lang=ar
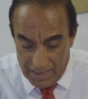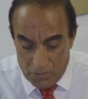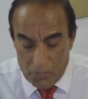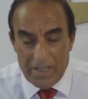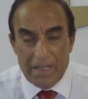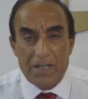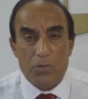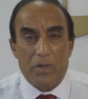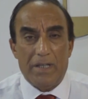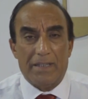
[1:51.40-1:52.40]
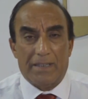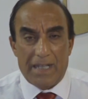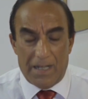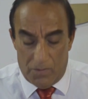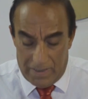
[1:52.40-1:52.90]
واللي هو
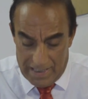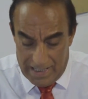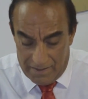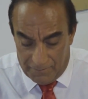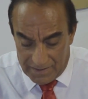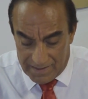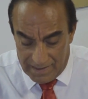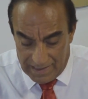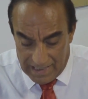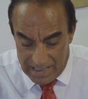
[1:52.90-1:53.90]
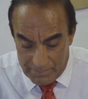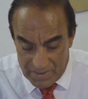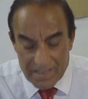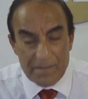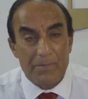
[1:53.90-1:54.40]
تناول الفصل
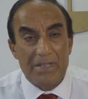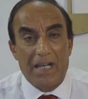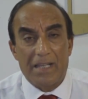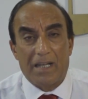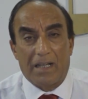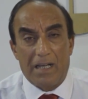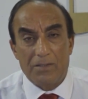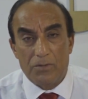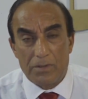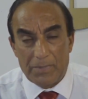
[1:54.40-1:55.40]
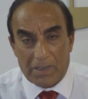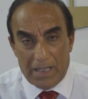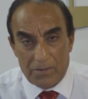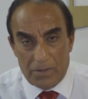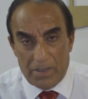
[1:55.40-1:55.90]
الخامس من هذا القانون من
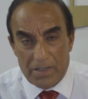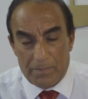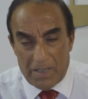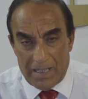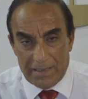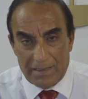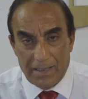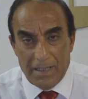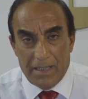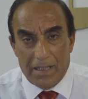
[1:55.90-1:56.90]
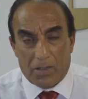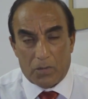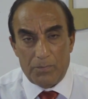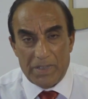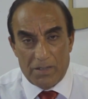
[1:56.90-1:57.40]
قانون الاثبات
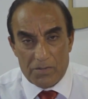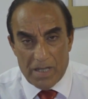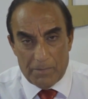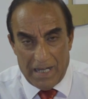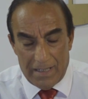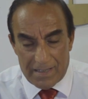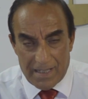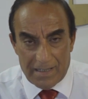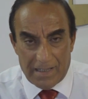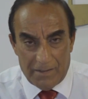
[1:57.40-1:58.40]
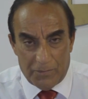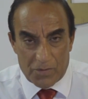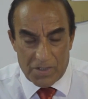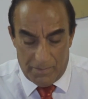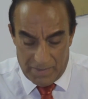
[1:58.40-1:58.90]
رقم 107 لسنه
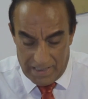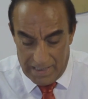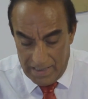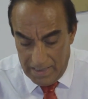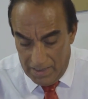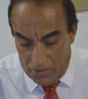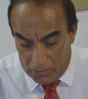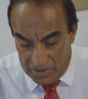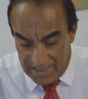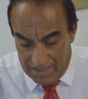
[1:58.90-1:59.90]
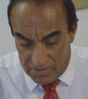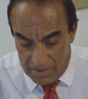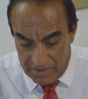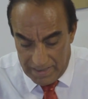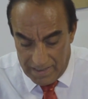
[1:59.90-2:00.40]

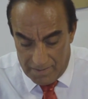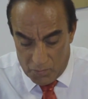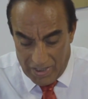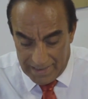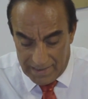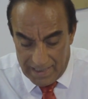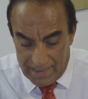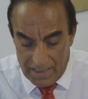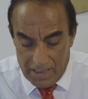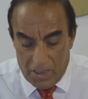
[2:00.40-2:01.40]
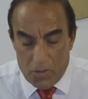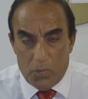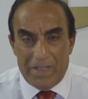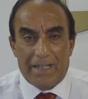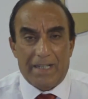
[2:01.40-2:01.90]
1979 المعدل
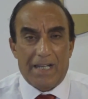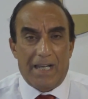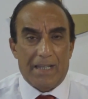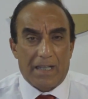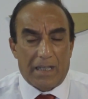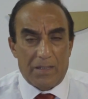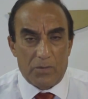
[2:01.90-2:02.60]
واللي قلنا هذا قانون